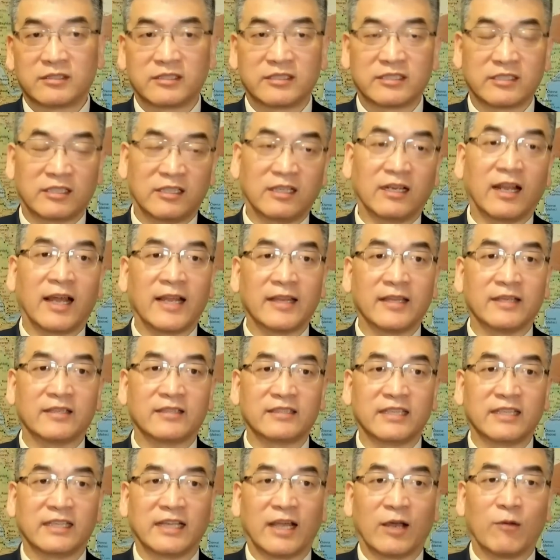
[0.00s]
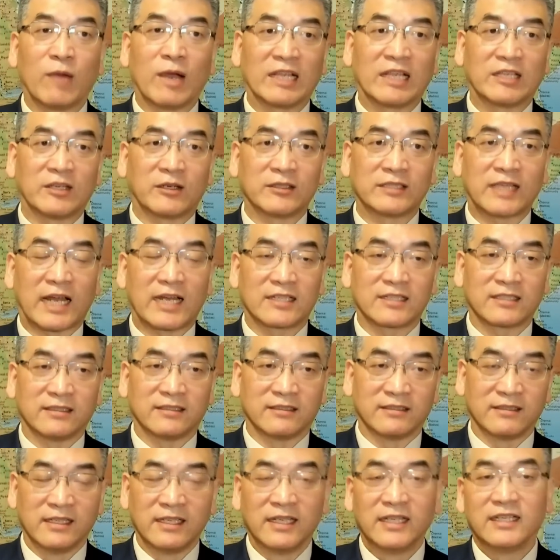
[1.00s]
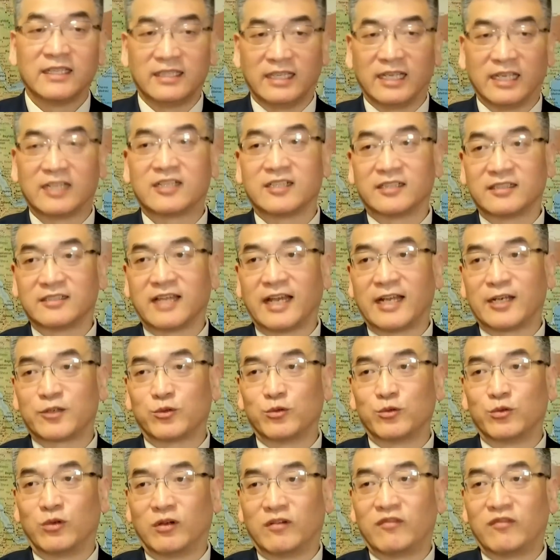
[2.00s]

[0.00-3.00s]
荷兰的现在外交大臣也正在中国